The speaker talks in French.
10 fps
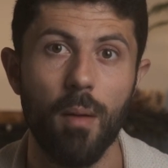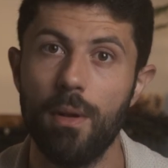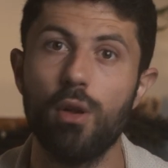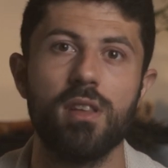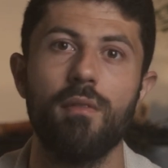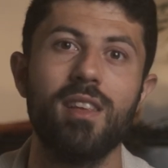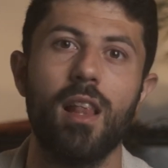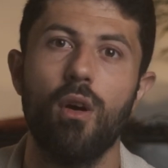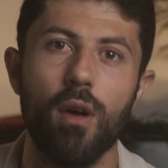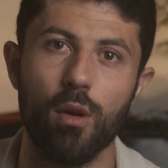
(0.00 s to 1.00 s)
mais le service
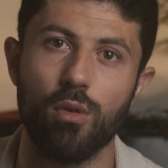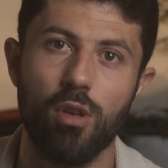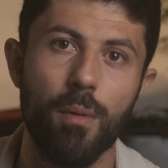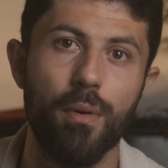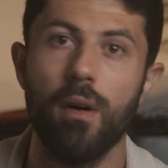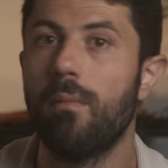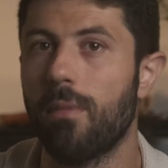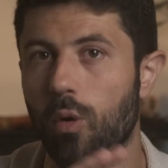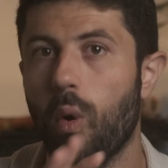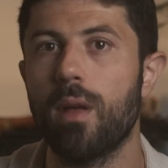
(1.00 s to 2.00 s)
client est au top,
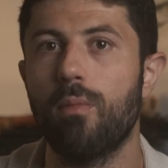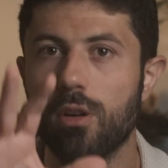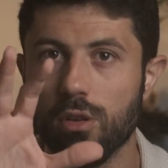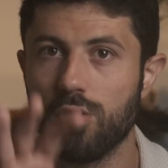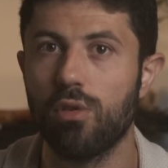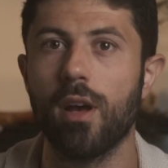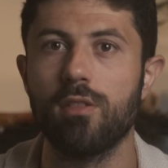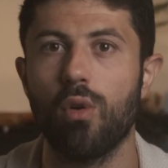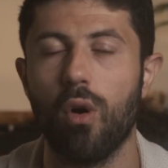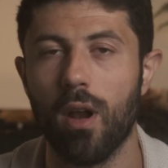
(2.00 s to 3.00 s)
bah, croyez-moi que ce
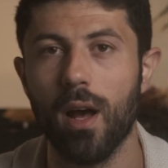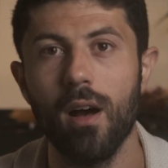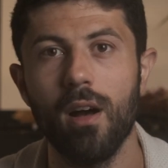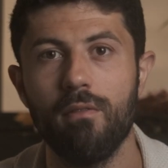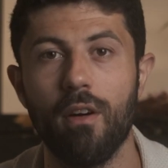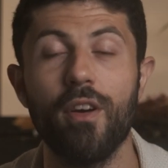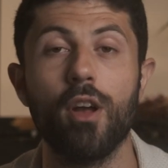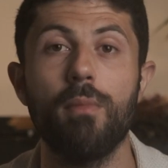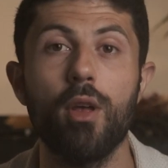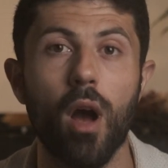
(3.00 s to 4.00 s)
restaurant-là va faire
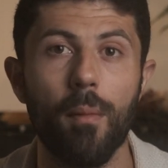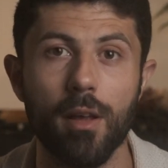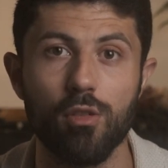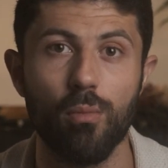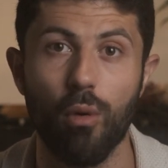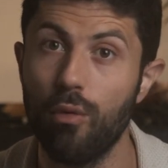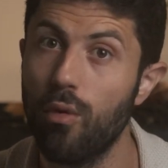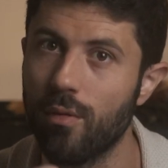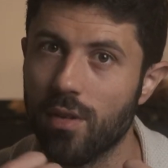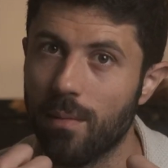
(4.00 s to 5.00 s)
une meilleure impression pour vous
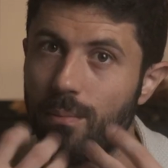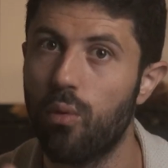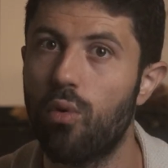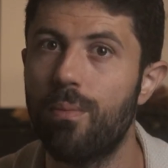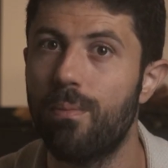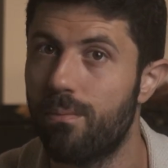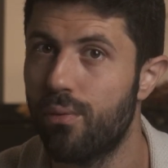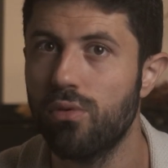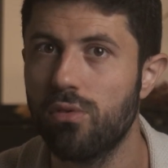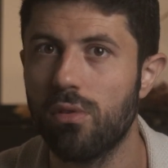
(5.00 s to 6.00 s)
et vous allez beaucoup
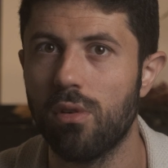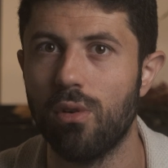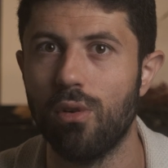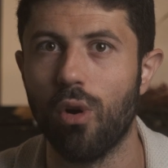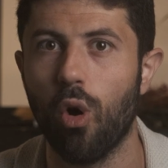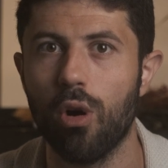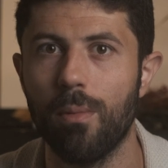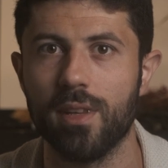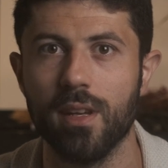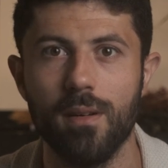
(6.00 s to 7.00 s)
plus le recommander.